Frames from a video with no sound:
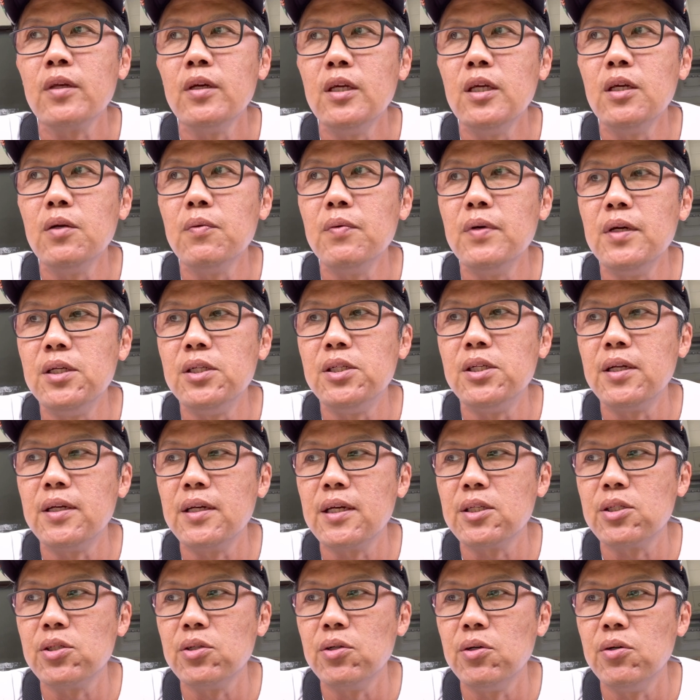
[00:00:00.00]
因为以前
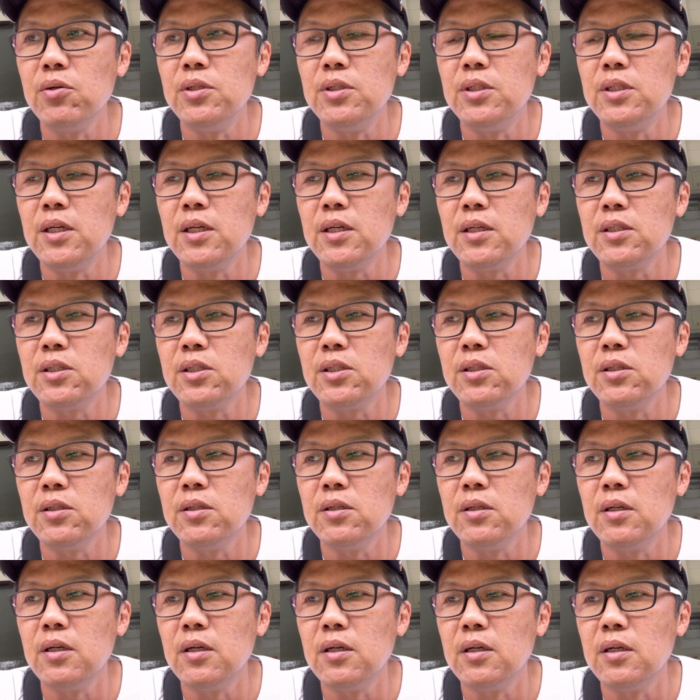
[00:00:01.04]
那时候已经
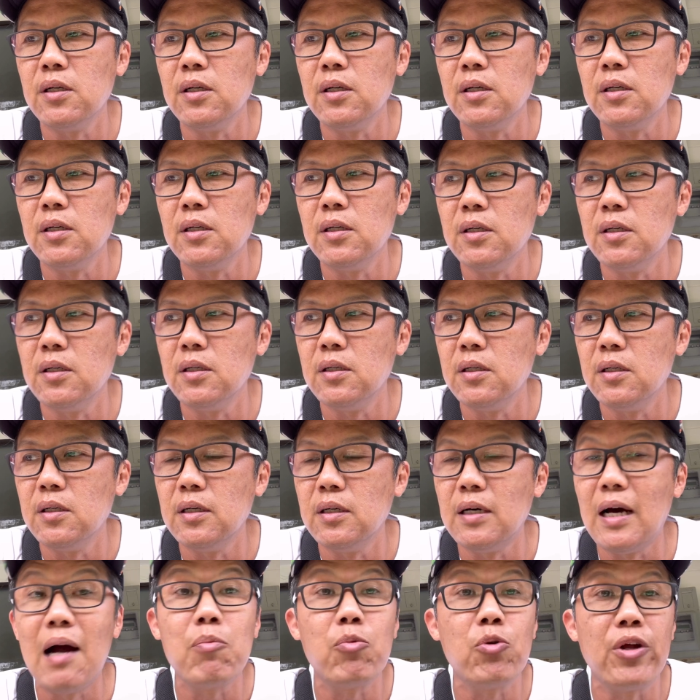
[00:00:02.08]
是呃呃
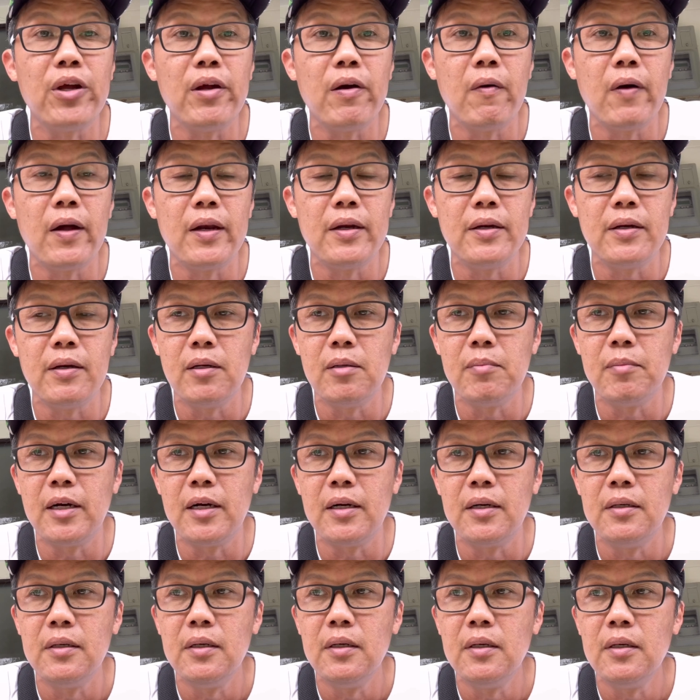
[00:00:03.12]
呃呃 upgrade 完了了嘛。
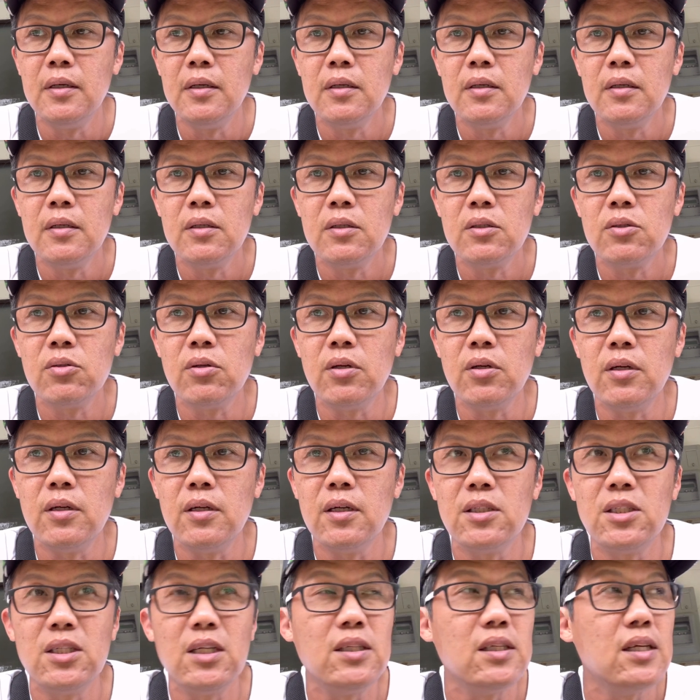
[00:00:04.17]
所以
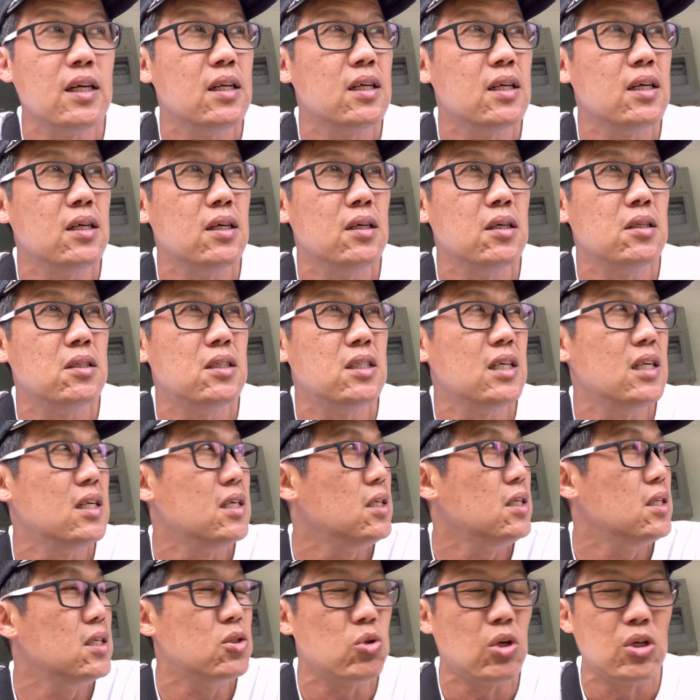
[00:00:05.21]
呢，现在的这
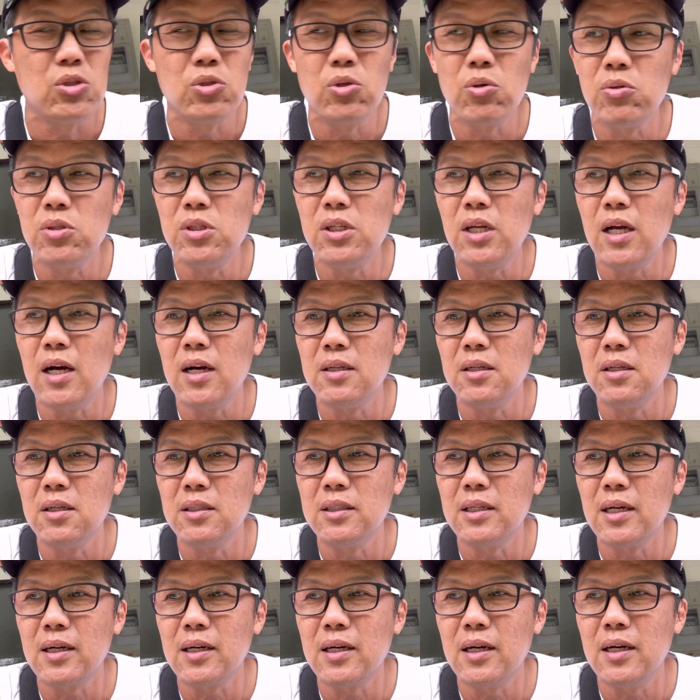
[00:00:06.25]
里的转售价呢，
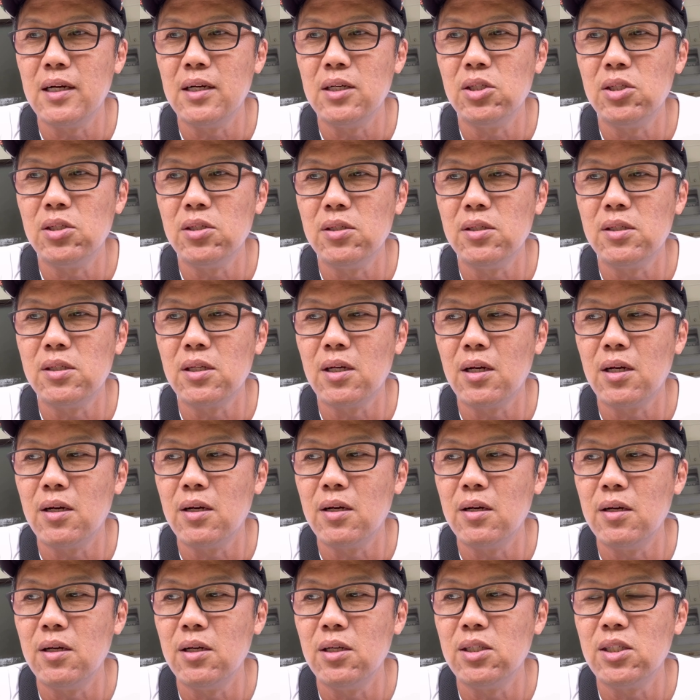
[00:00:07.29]
大概是
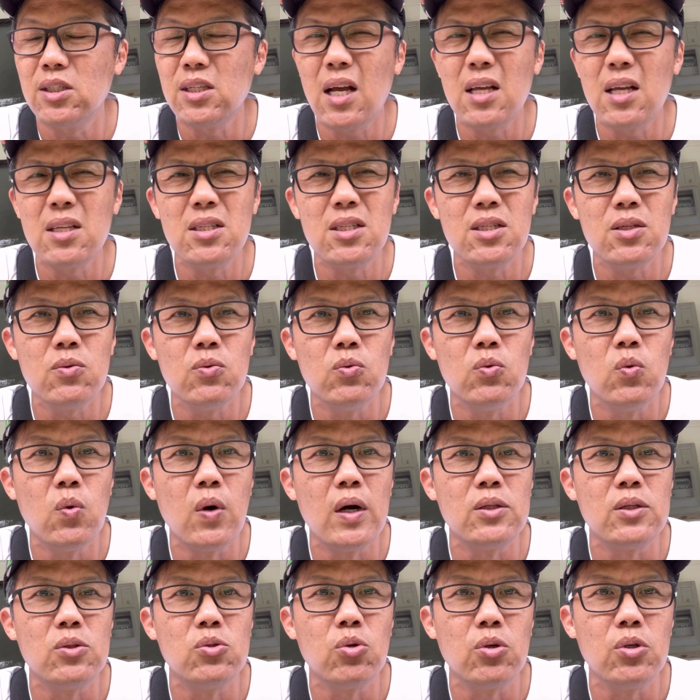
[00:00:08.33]
在三十五
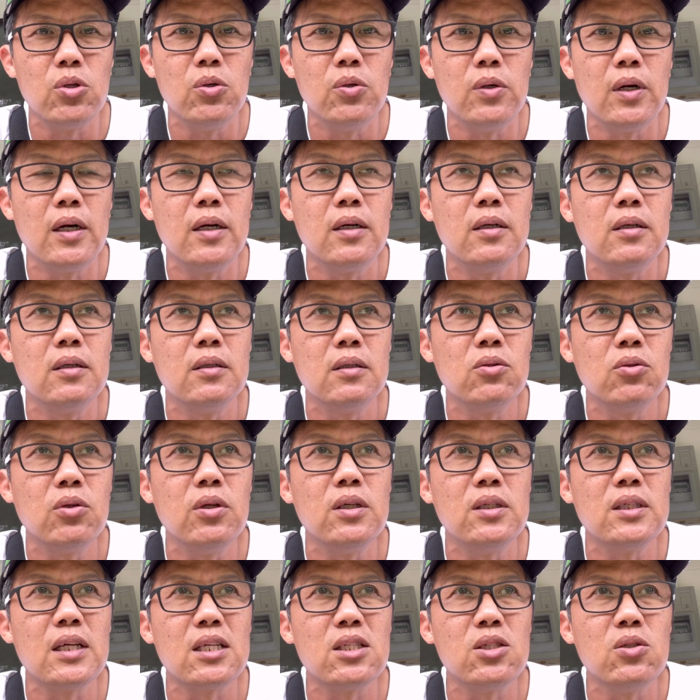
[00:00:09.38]
万左右啊。
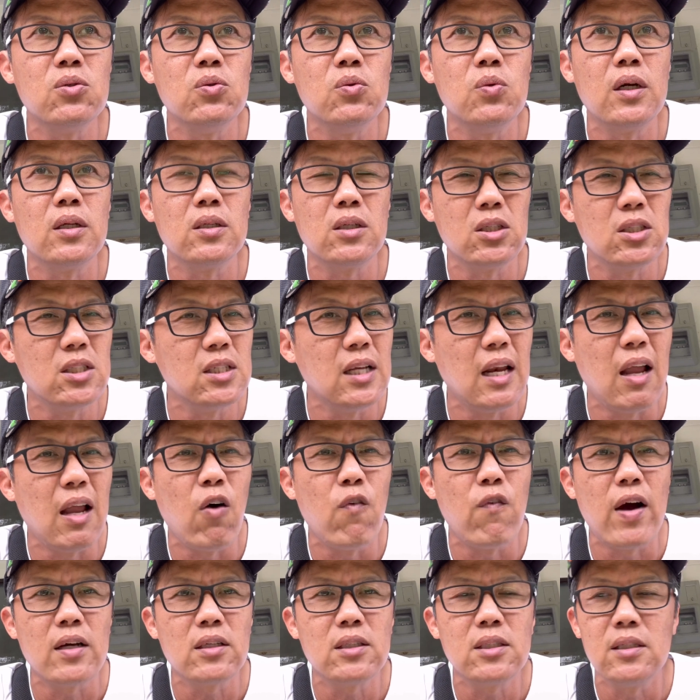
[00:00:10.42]
对，三十五万。可是老
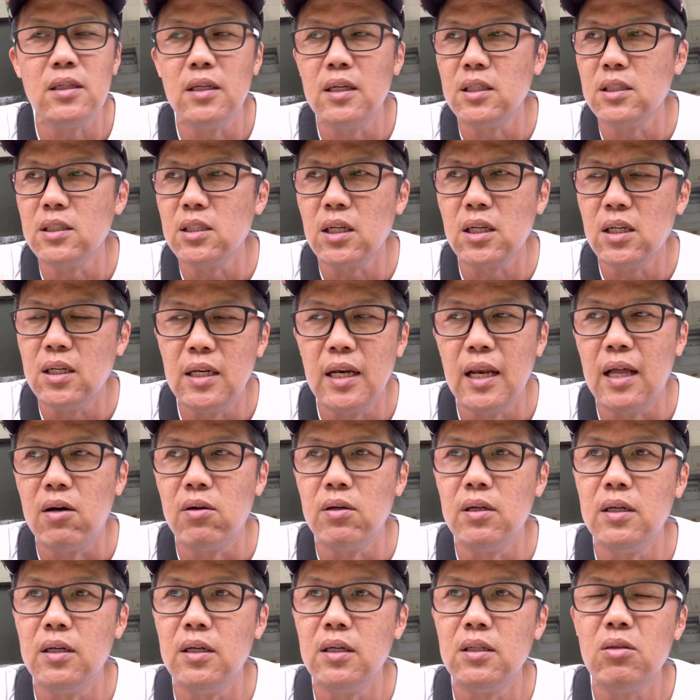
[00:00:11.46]
房子了，这个很老
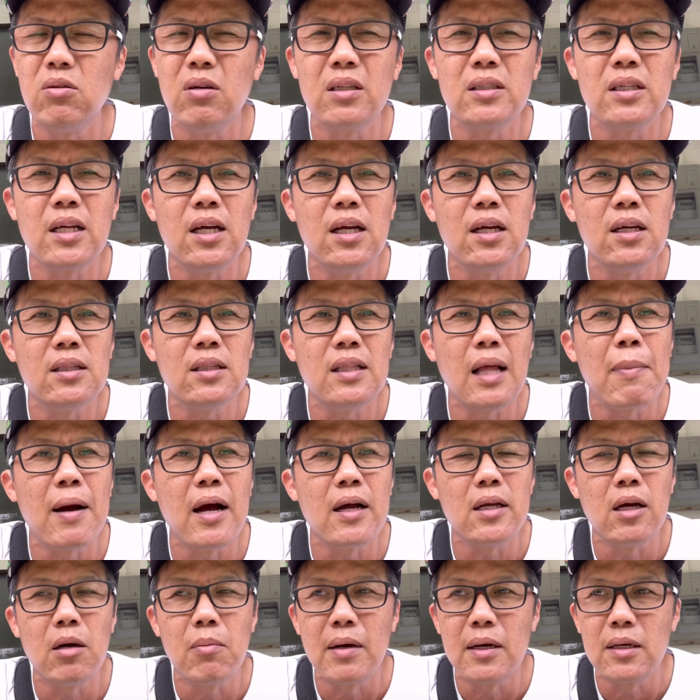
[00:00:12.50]
了，因为它在大
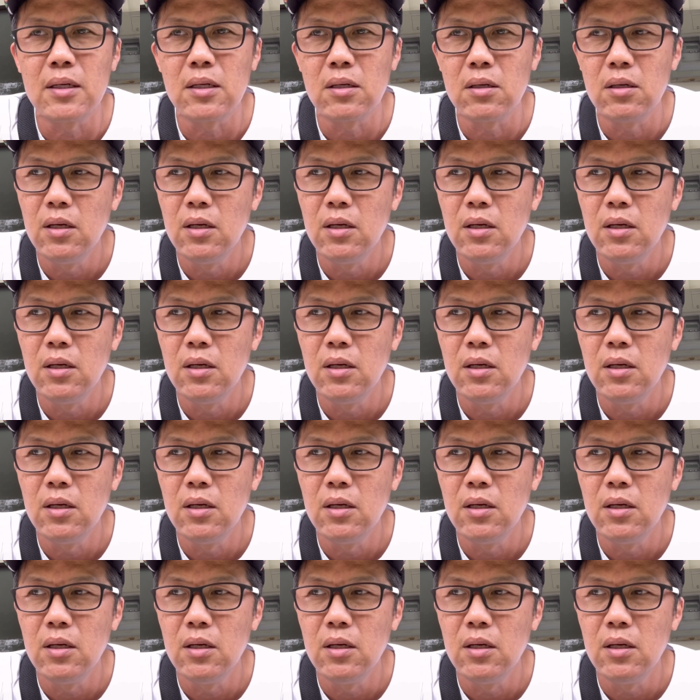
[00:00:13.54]
坝窑嘛，